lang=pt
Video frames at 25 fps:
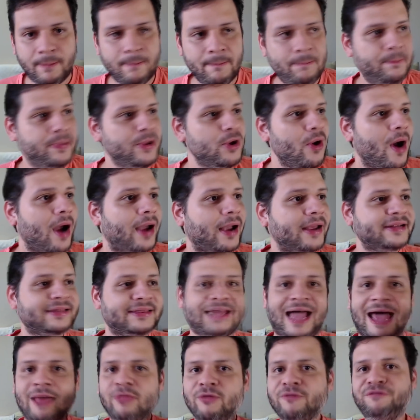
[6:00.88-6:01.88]
pior que
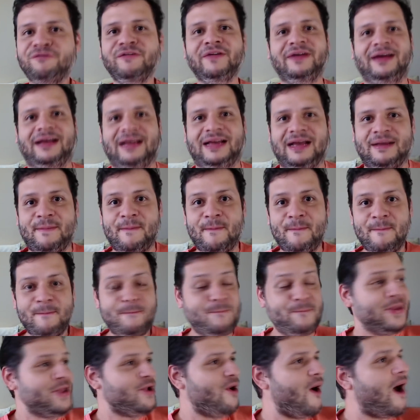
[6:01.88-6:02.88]
tá, não fica.
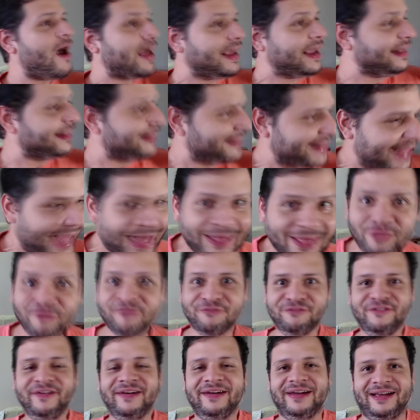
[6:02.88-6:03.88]
Pior que tá, não
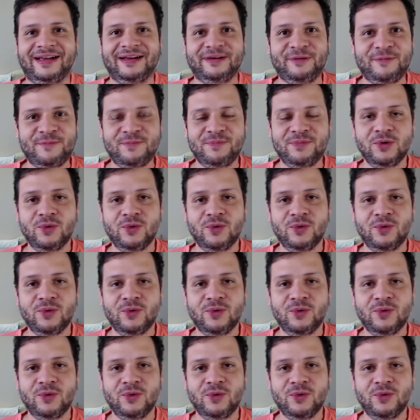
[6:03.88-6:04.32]
fica.